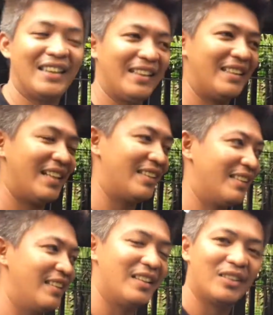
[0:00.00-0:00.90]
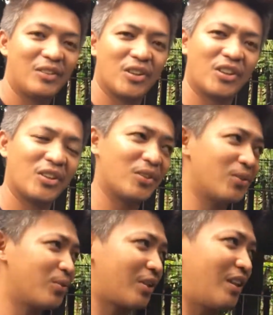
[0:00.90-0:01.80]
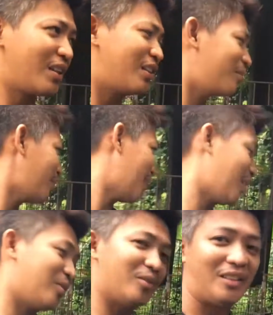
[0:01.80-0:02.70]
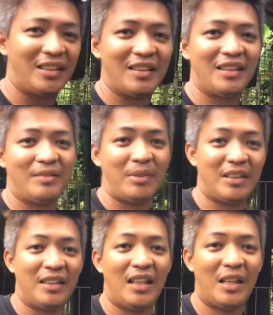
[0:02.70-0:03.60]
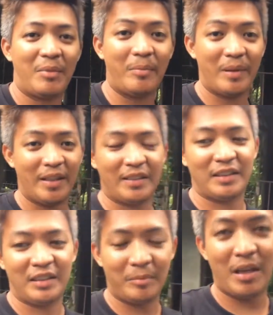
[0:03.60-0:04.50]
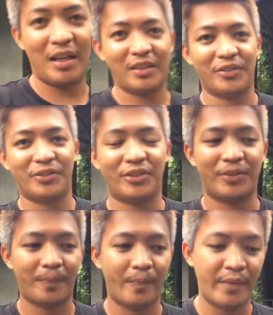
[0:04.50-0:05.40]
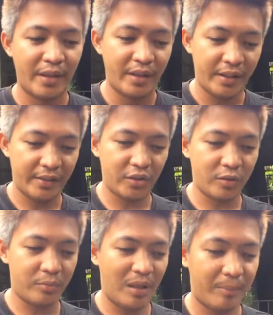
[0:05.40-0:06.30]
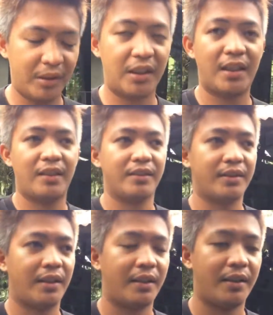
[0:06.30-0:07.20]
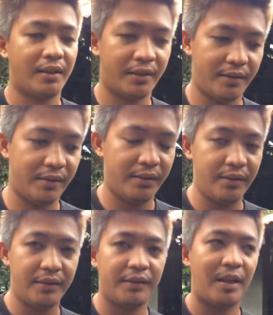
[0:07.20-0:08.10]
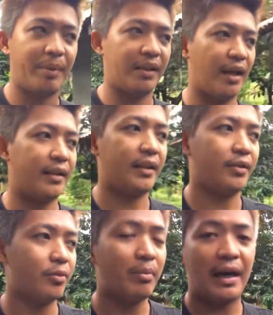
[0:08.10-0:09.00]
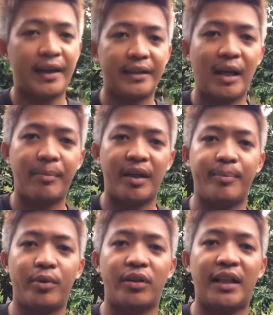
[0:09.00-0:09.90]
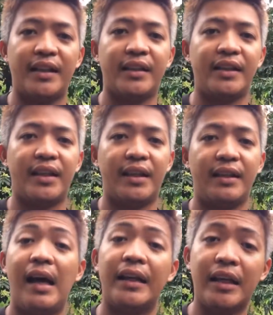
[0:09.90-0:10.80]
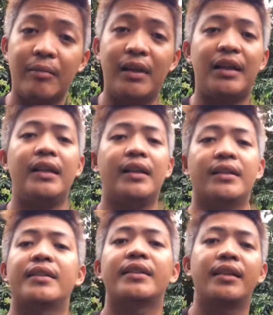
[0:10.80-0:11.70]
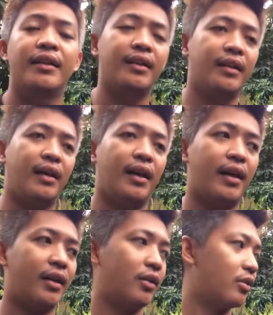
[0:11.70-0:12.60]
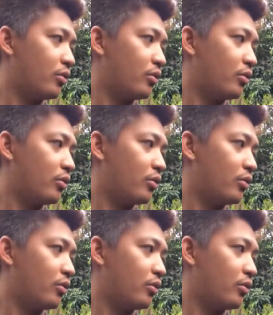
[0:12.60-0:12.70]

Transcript: ganyan. So ito yung gusto ko talagang panahon kasi mas nakakapagpahinga sila na maayos. Ayan, so mapunta tayo sa topic natin kung bakit napaka-importante na laging malinis ang